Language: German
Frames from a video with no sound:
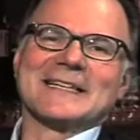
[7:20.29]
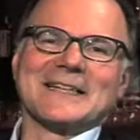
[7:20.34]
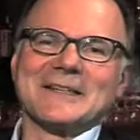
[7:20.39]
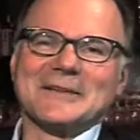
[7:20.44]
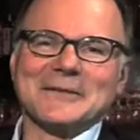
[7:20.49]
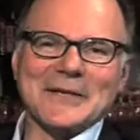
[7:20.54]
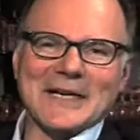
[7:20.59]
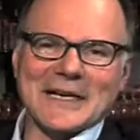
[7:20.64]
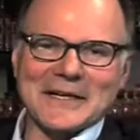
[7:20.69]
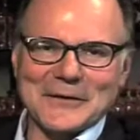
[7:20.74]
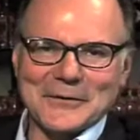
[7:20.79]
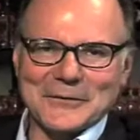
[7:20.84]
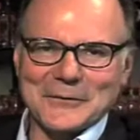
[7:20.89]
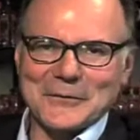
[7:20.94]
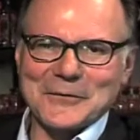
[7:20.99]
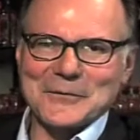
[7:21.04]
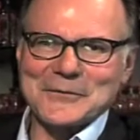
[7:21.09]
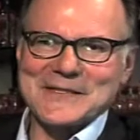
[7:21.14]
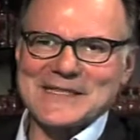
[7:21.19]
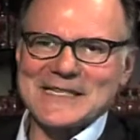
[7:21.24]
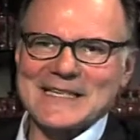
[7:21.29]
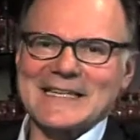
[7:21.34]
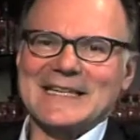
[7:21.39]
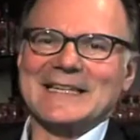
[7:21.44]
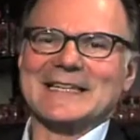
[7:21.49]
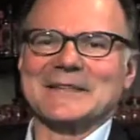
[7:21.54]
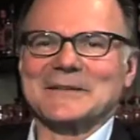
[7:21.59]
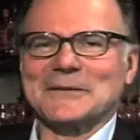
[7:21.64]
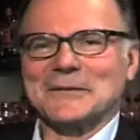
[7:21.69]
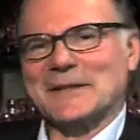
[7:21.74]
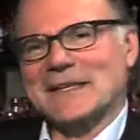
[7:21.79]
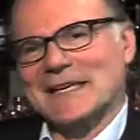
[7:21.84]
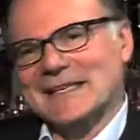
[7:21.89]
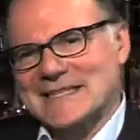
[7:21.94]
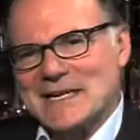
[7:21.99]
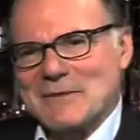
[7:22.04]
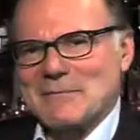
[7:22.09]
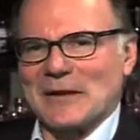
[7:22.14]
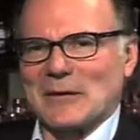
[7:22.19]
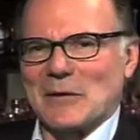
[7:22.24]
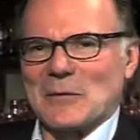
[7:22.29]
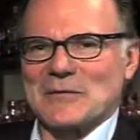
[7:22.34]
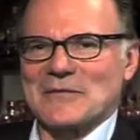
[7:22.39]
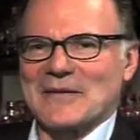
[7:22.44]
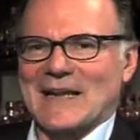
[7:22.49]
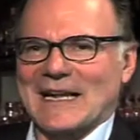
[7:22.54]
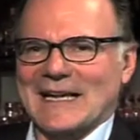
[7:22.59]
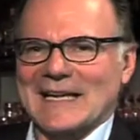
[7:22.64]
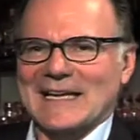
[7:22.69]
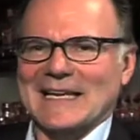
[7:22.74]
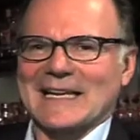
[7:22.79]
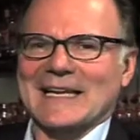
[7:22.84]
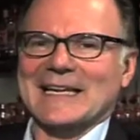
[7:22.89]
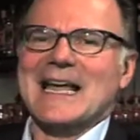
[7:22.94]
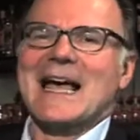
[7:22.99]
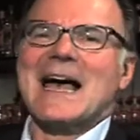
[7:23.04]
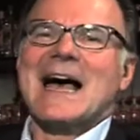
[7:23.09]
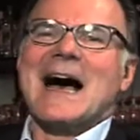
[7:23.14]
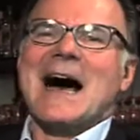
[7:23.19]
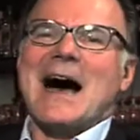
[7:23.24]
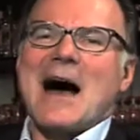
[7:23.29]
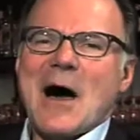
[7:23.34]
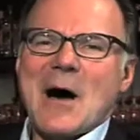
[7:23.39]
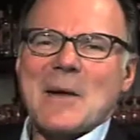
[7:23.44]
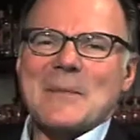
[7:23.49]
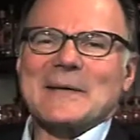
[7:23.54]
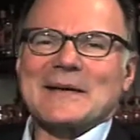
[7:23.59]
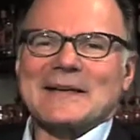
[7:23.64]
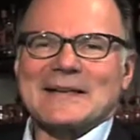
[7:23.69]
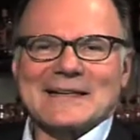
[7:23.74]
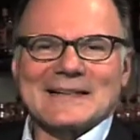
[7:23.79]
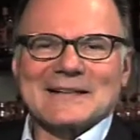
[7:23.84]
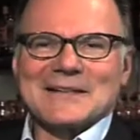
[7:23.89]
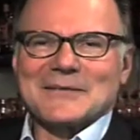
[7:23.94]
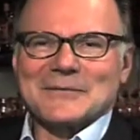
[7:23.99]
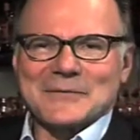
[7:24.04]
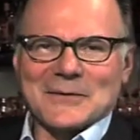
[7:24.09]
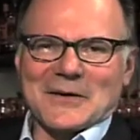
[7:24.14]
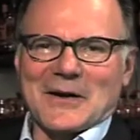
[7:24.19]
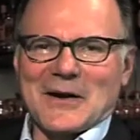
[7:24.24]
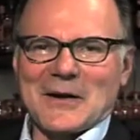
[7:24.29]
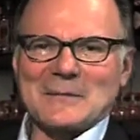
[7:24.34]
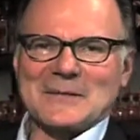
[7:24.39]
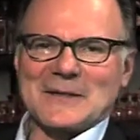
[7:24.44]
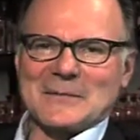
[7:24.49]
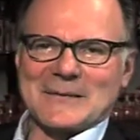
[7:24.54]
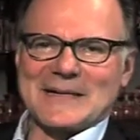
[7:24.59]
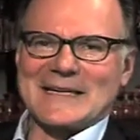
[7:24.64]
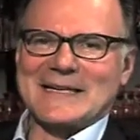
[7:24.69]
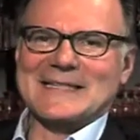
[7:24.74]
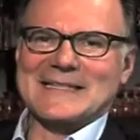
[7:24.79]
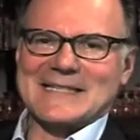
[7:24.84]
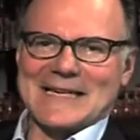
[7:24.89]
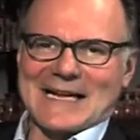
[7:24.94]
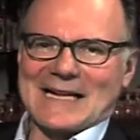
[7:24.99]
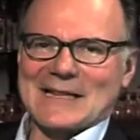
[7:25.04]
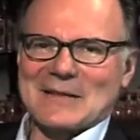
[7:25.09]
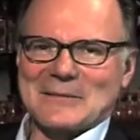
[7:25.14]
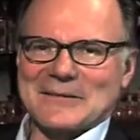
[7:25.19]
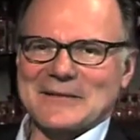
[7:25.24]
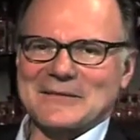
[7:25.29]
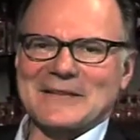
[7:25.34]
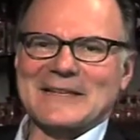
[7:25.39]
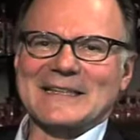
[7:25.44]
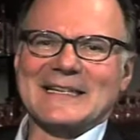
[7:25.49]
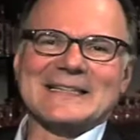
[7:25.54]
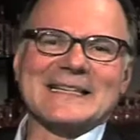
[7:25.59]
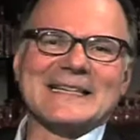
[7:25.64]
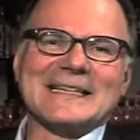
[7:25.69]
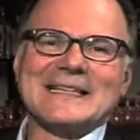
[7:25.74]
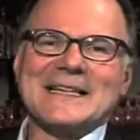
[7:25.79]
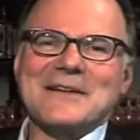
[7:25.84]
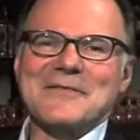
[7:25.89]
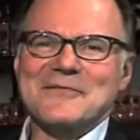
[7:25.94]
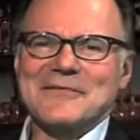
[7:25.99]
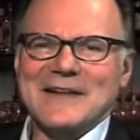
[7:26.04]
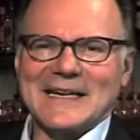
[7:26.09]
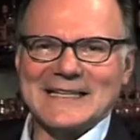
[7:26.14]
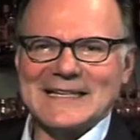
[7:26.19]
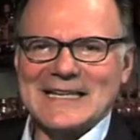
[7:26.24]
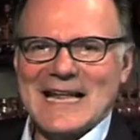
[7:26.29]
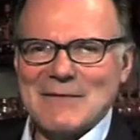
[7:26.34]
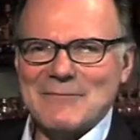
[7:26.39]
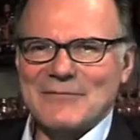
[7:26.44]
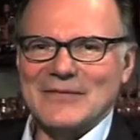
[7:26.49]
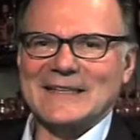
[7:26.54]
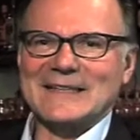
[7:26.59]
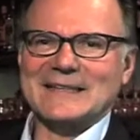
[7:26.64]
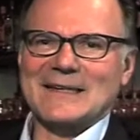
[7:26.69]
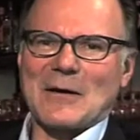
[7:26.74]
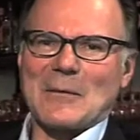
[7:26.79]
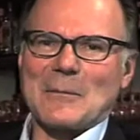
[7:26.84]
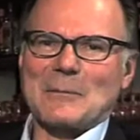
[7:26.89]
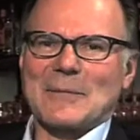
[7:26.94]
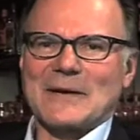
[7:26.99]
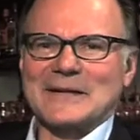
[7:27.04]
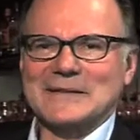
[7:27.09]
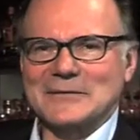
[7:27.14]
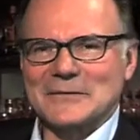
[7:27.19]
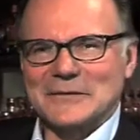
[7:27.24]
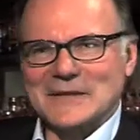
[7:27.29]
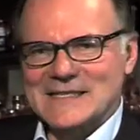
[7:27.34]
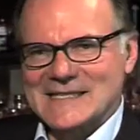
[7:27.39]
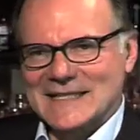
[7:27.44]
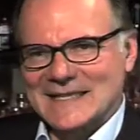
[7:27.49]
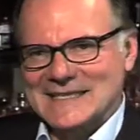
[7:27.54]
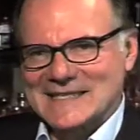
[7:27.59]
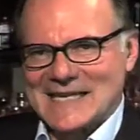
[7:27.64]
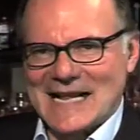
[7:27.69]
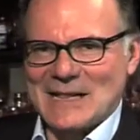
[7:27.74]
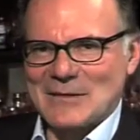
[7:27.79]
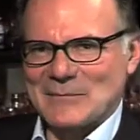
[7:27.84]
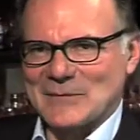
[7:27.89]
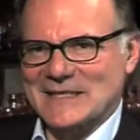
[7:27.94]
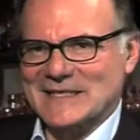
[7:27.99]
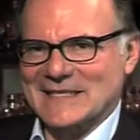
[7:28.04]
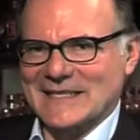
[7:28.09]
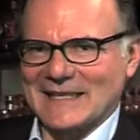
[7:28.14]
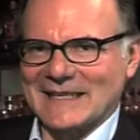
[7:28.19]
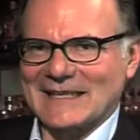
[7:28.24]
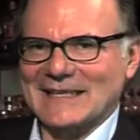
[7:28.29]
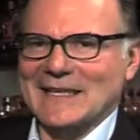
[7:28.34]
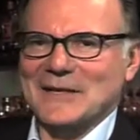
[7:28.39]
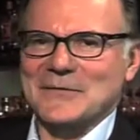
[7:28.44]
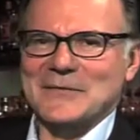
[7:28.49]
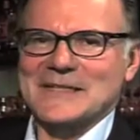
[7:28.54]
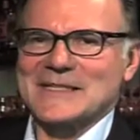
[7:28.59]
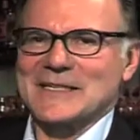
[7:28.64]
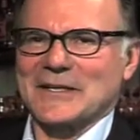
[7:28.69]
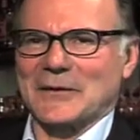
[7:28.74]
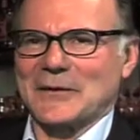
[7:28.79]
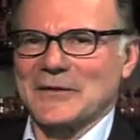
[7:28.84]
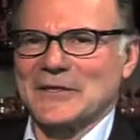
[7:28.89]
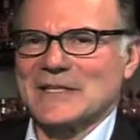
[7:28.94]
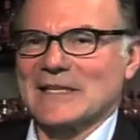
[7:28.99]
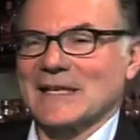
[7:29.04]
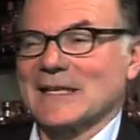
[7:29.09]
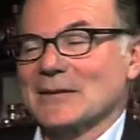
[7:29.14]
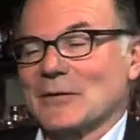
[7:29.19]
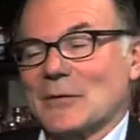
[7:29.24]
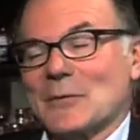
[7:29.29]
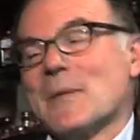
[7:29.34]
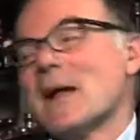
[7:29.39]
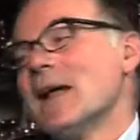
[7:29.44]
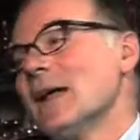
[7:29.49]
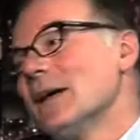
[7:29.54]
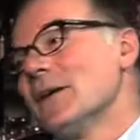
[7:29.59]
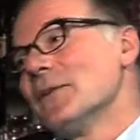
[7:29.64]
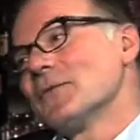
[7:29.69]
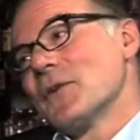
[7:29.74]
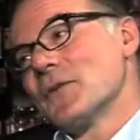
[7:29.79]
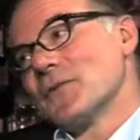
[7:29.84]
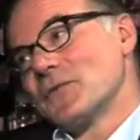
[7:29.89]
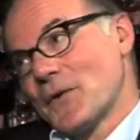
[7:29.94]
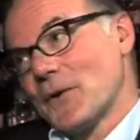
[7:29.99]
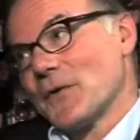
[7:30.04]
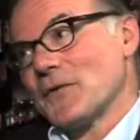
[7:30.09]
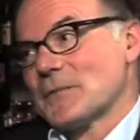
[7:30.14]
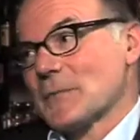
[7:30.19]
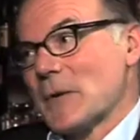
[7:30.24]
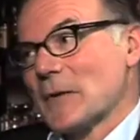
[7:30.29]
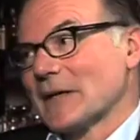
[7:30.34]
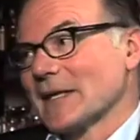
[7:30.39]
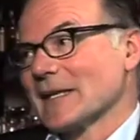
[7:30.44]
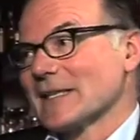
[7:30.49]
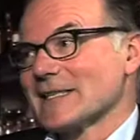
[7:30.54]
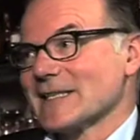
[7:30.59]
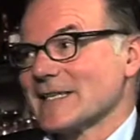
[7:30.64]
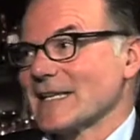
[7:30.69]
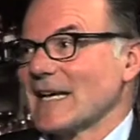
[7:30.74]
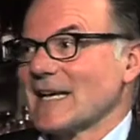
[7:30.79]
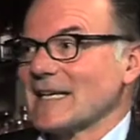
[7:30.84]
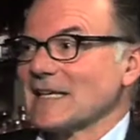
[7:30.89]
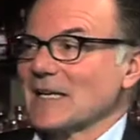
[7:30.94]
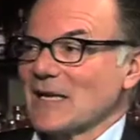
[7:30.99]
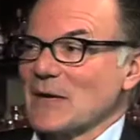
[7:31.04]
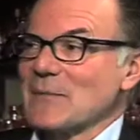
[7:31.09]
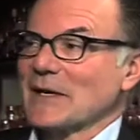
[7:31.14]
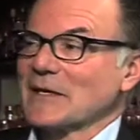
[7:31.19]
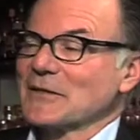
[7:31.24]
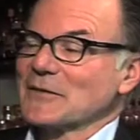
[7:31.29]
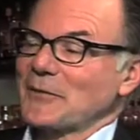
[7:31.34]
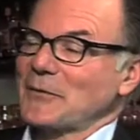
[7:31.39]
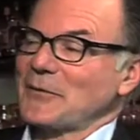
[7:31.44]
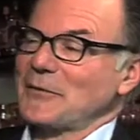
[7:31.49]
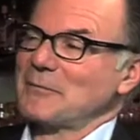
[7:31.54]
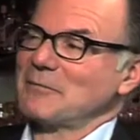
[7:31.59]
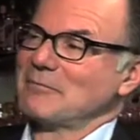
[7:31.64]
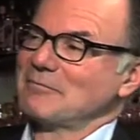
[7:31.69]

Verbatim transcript: Natürlich nicht tiefsinnig, natürlich ziemlich oberflächlich, aber vor allem der Bean selber, wenn er in die Fettnäpfchen trampelt, die er sich selber stellt, ich finde es köstlich. Darum, von fünf möglichen Sternen gebe ich drei.